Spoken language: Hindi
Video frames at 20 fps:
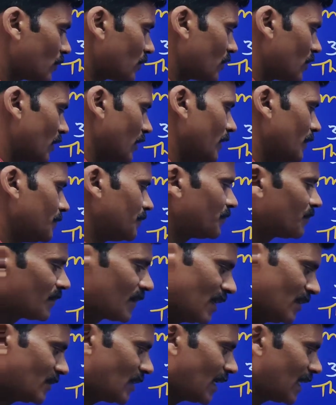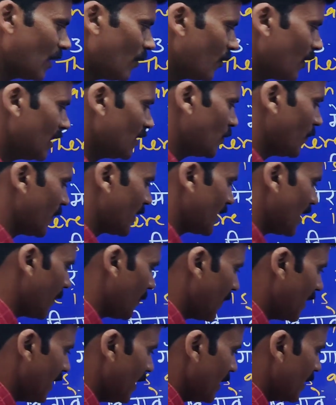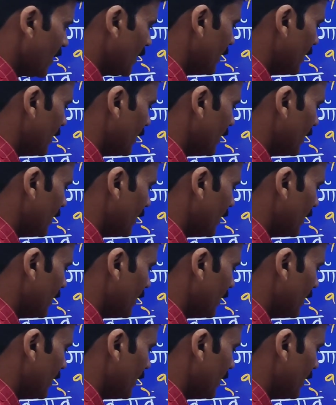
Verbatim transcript: बुक्स ज़्यादा हो गई तो फिर यहाँ पे